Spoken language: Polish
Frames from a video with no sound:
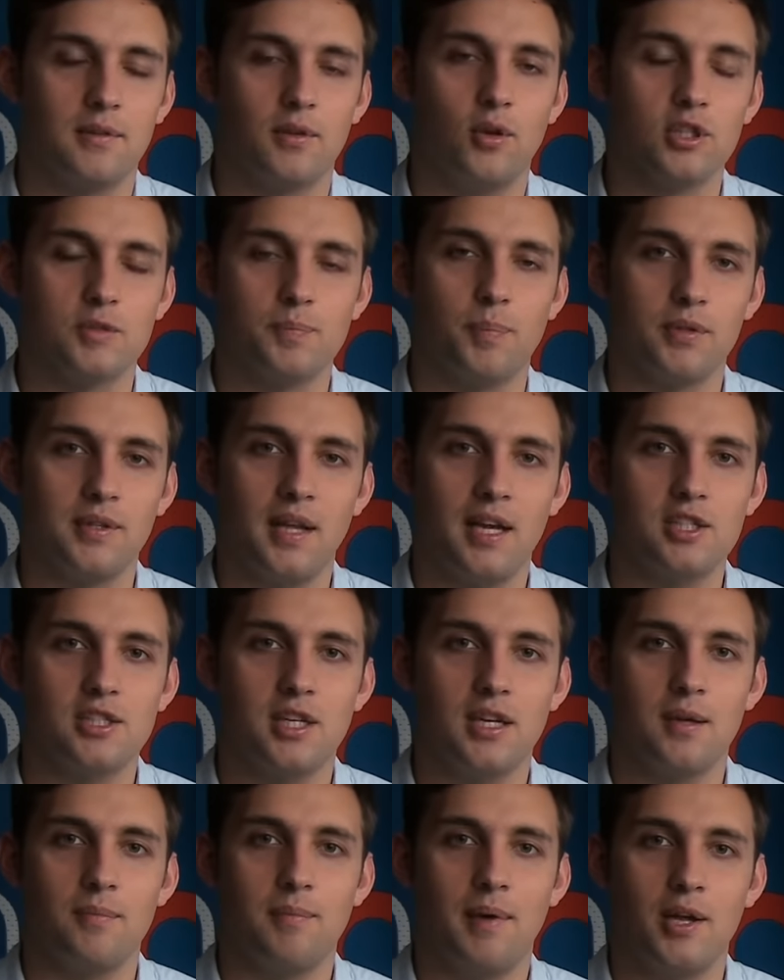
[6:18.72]

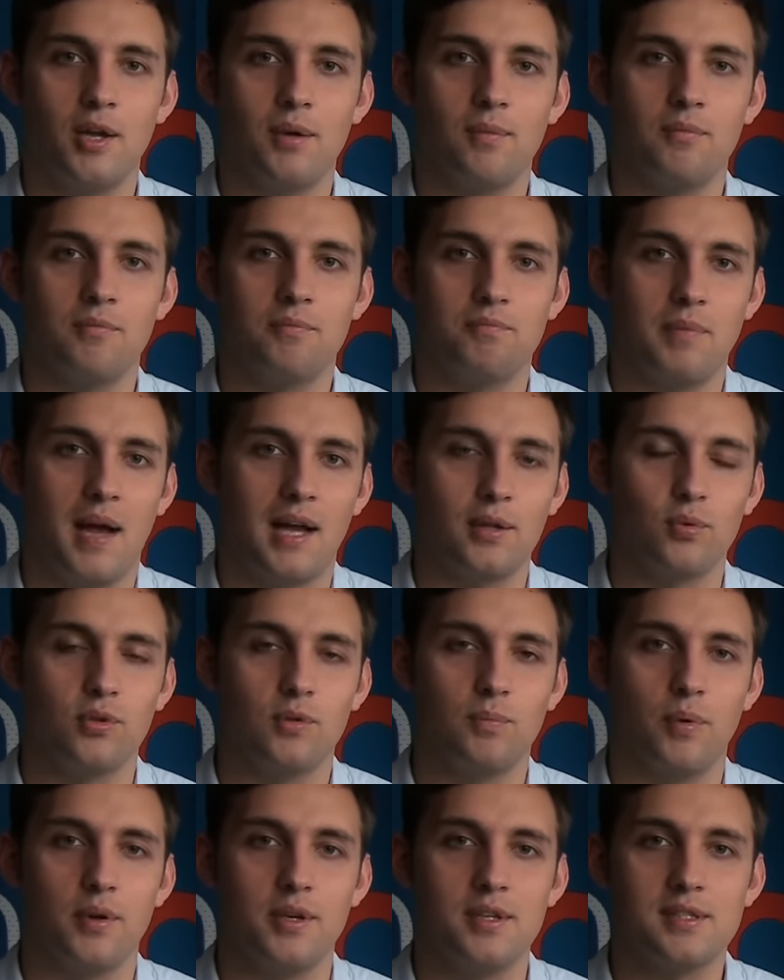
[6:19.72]
Gospodarze mają
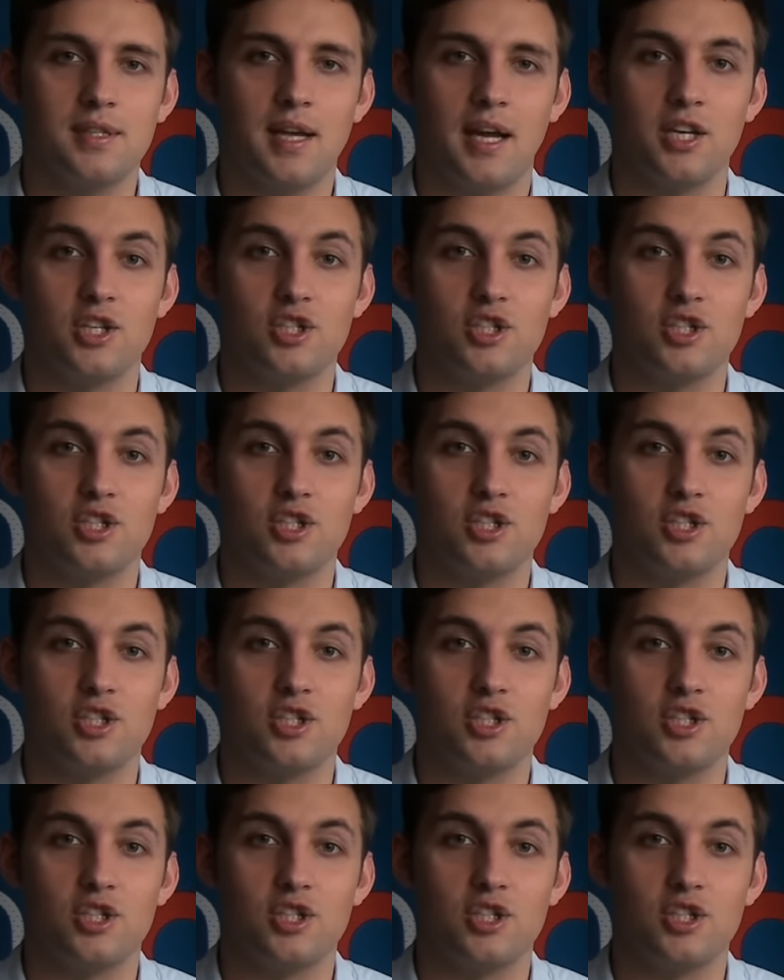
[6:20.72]
atut boiska